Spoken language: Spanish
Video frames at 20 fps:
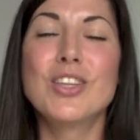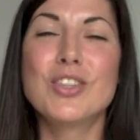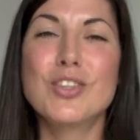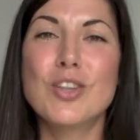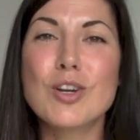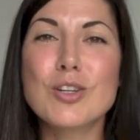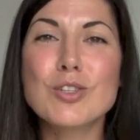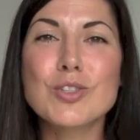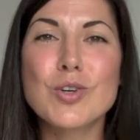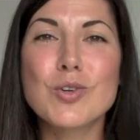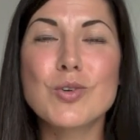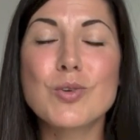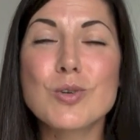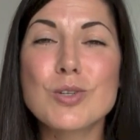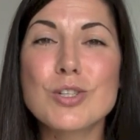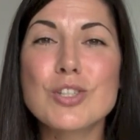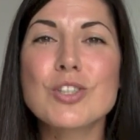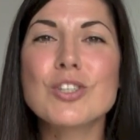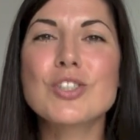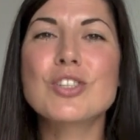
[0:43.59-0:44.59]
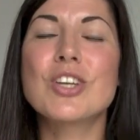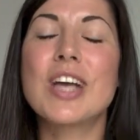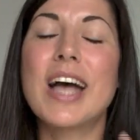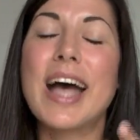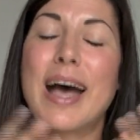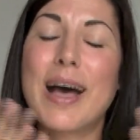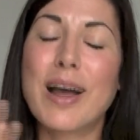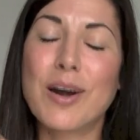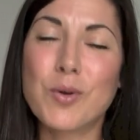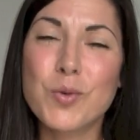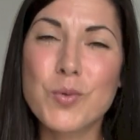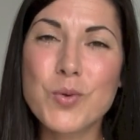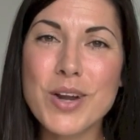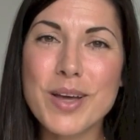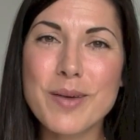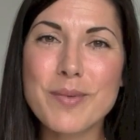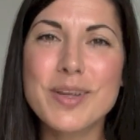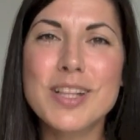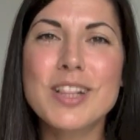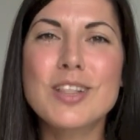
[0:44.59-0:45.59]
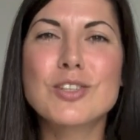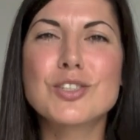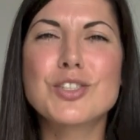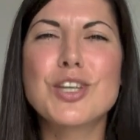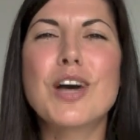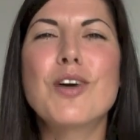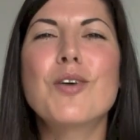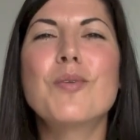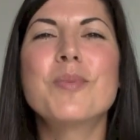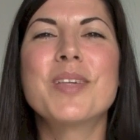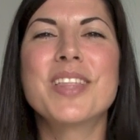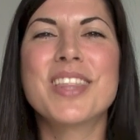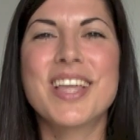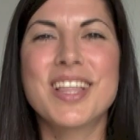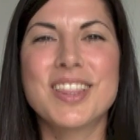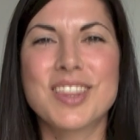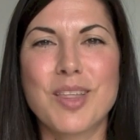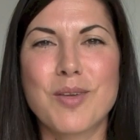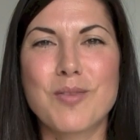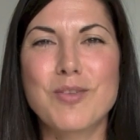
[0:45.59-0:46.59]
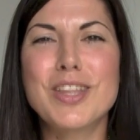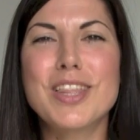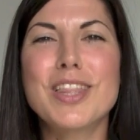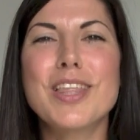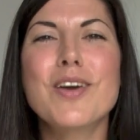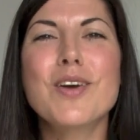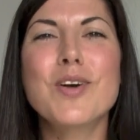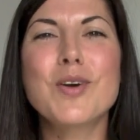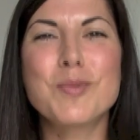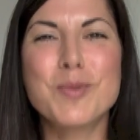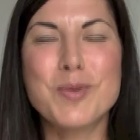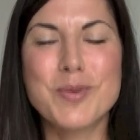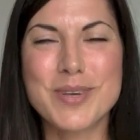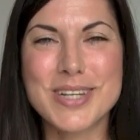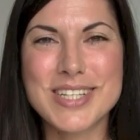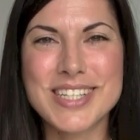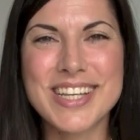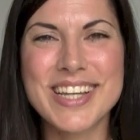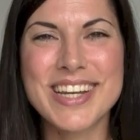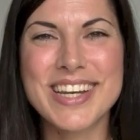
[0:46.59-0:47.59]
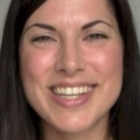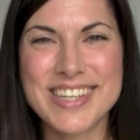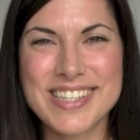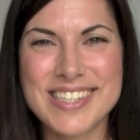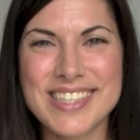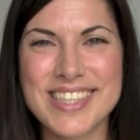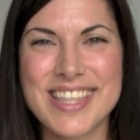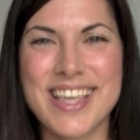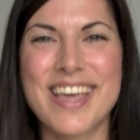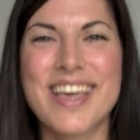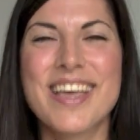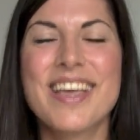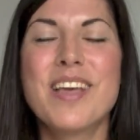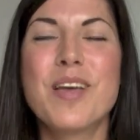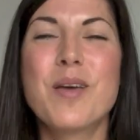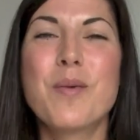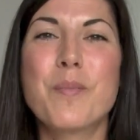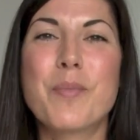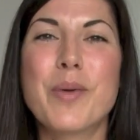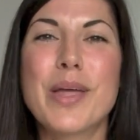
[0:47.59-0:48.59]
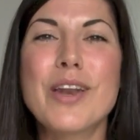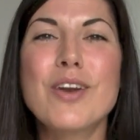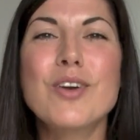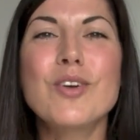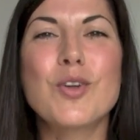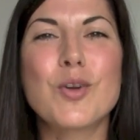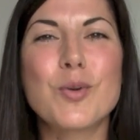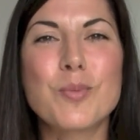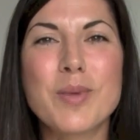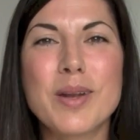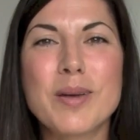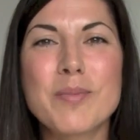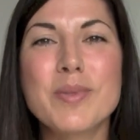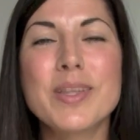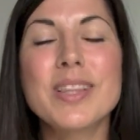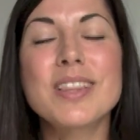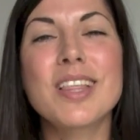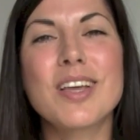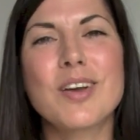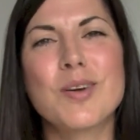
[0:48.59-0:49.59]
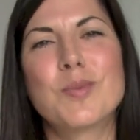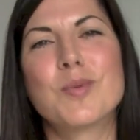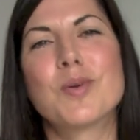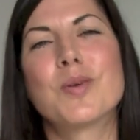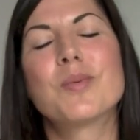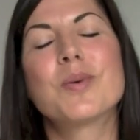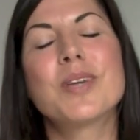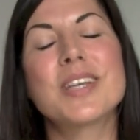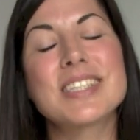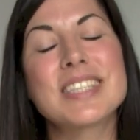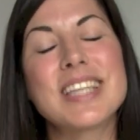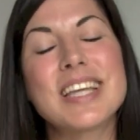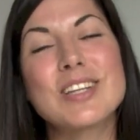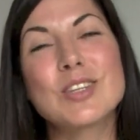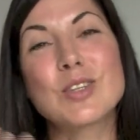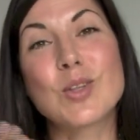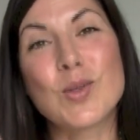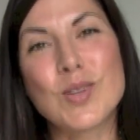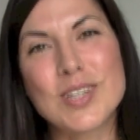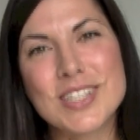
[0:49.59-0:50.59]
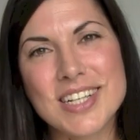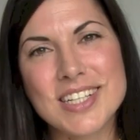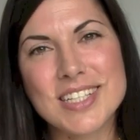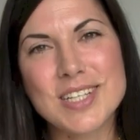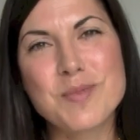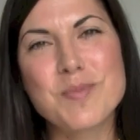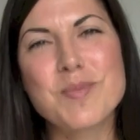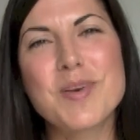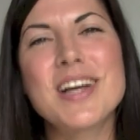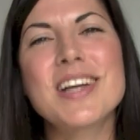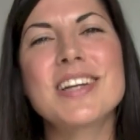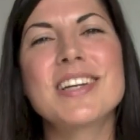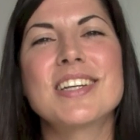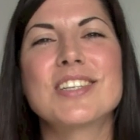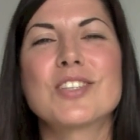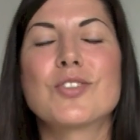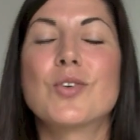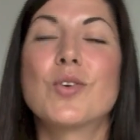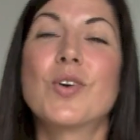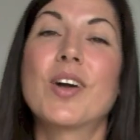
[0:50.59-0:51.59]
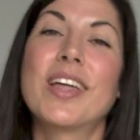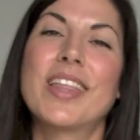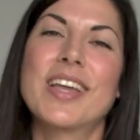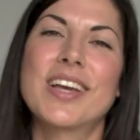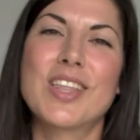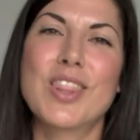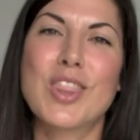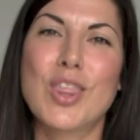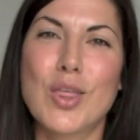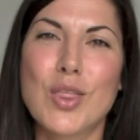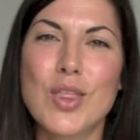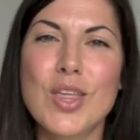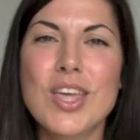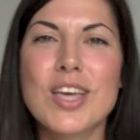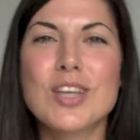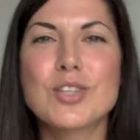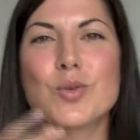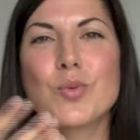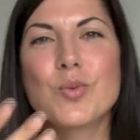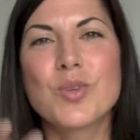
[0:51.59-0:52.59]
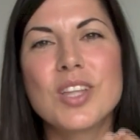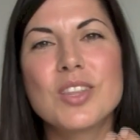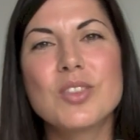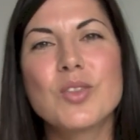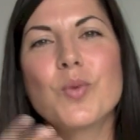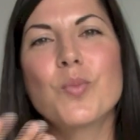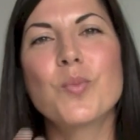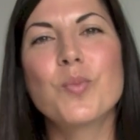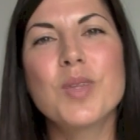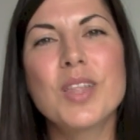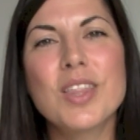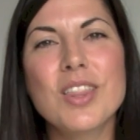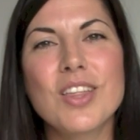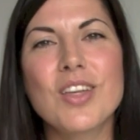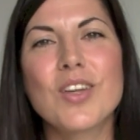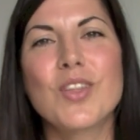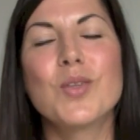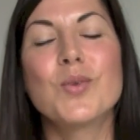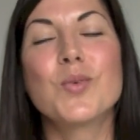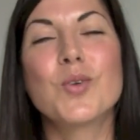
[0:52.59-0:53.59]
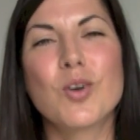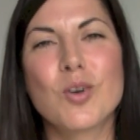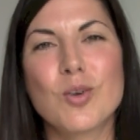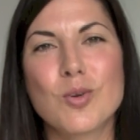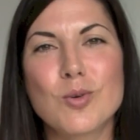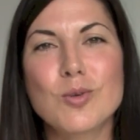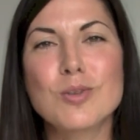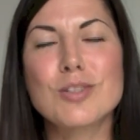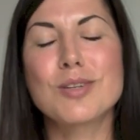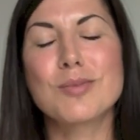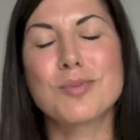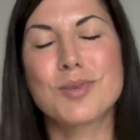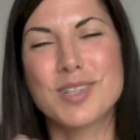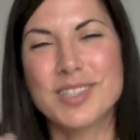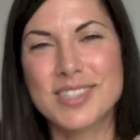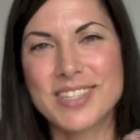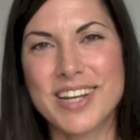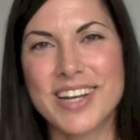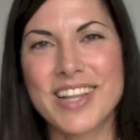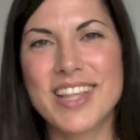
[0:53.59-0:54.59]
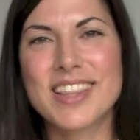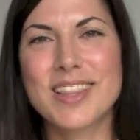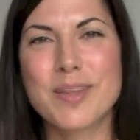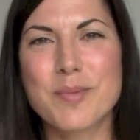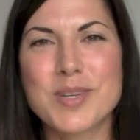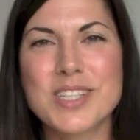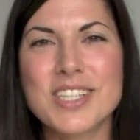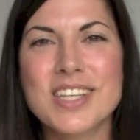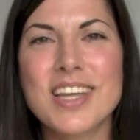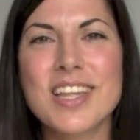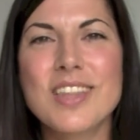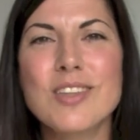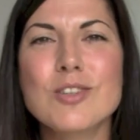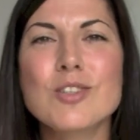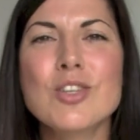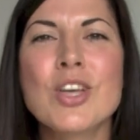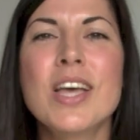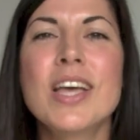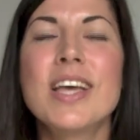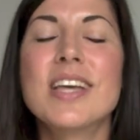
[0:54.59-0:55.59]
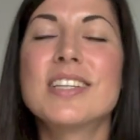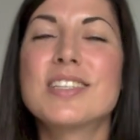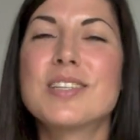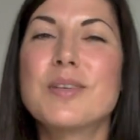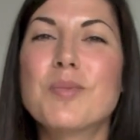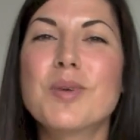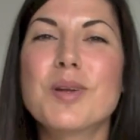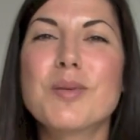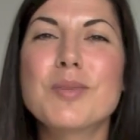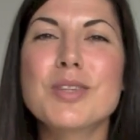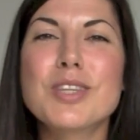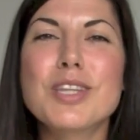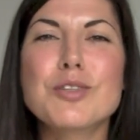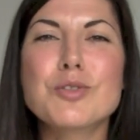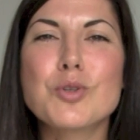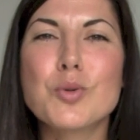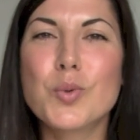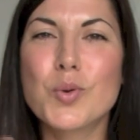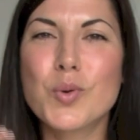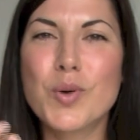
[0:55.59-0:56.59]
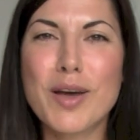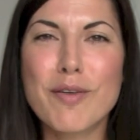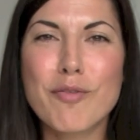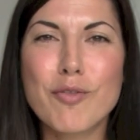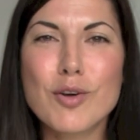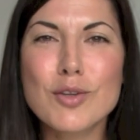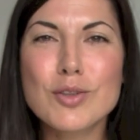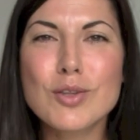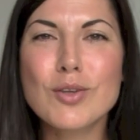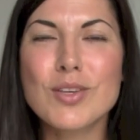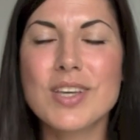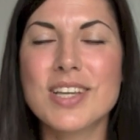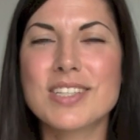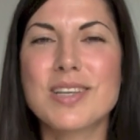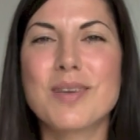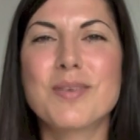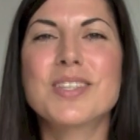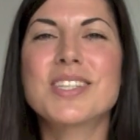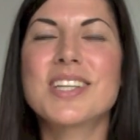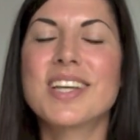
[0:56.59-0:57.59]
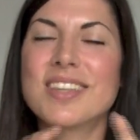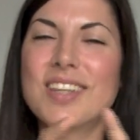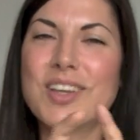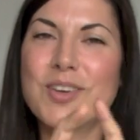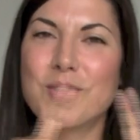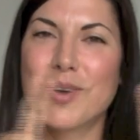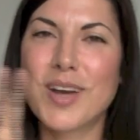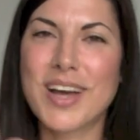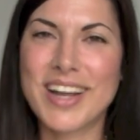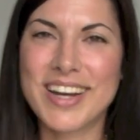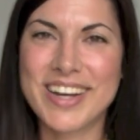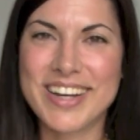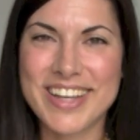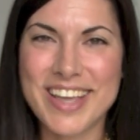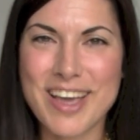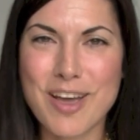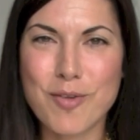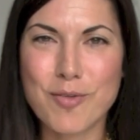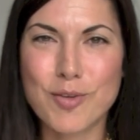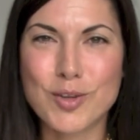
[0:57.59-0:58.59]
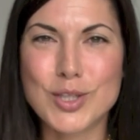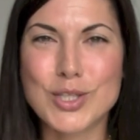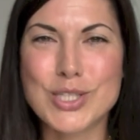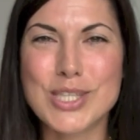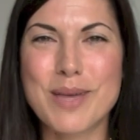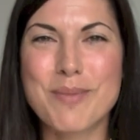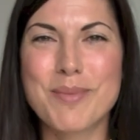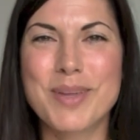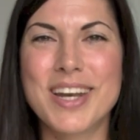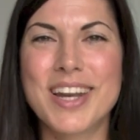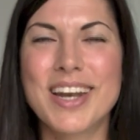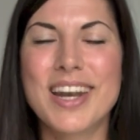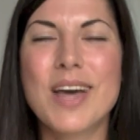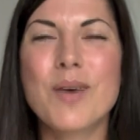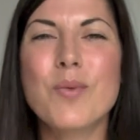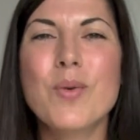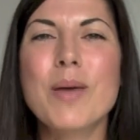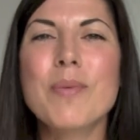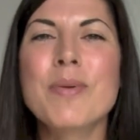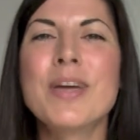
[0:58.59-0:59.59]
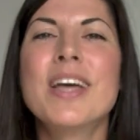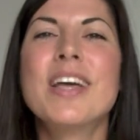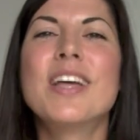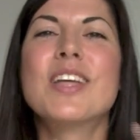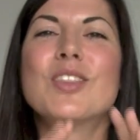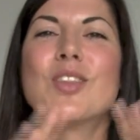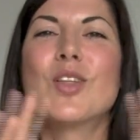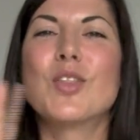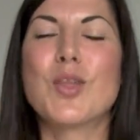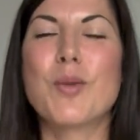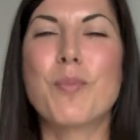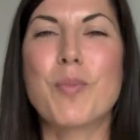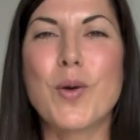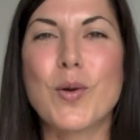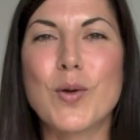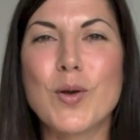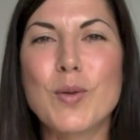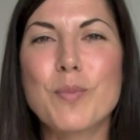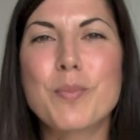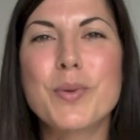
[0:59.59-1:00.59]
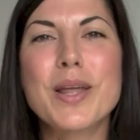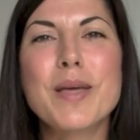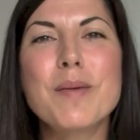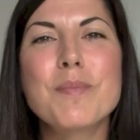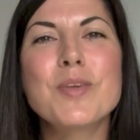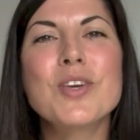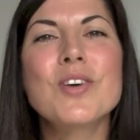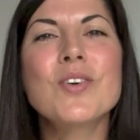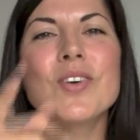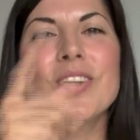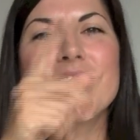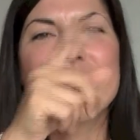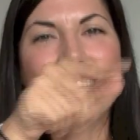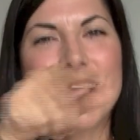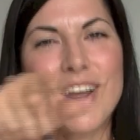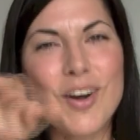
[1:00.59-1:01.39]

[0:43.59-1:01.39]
Yo los concursos alguna vez los hago mediante vídeo como va a ser este, pero normalmente como no voy a estar todas las semanas o cada 15 días subiendo un vídeo de un concurso porque serían demasiados, Simplemente subo una foto, ya sabéis que tengo una galería de fotos también en la web, donde pongo el premio y